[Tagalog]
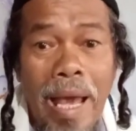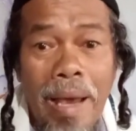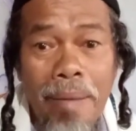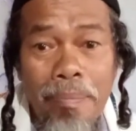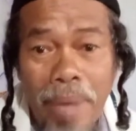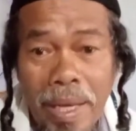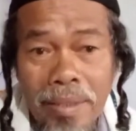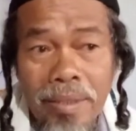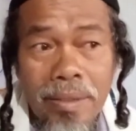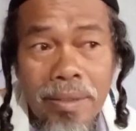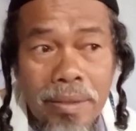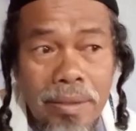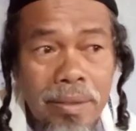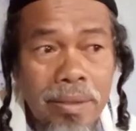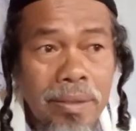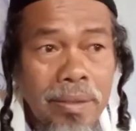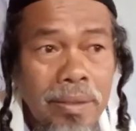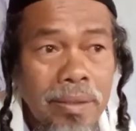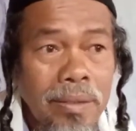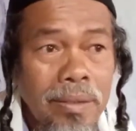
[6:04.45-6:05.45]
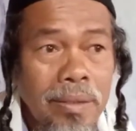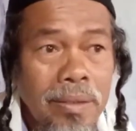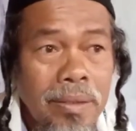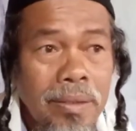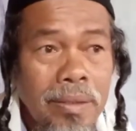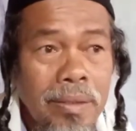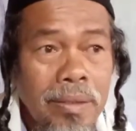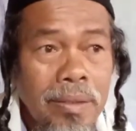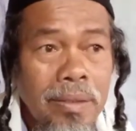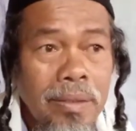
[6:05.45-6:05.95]
laban
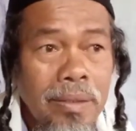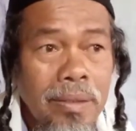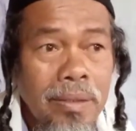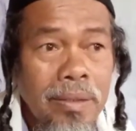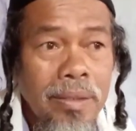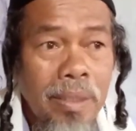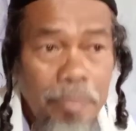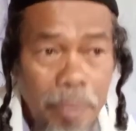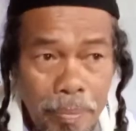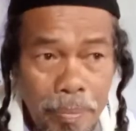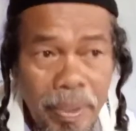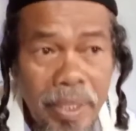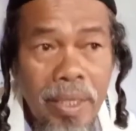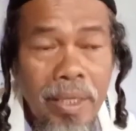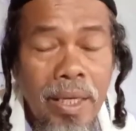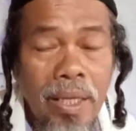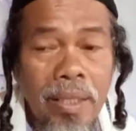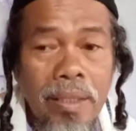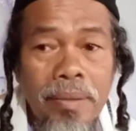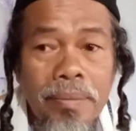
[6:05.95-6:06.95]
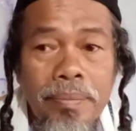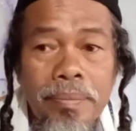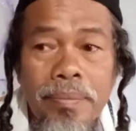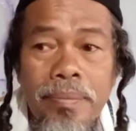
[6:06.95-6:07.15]
sa pamayanan.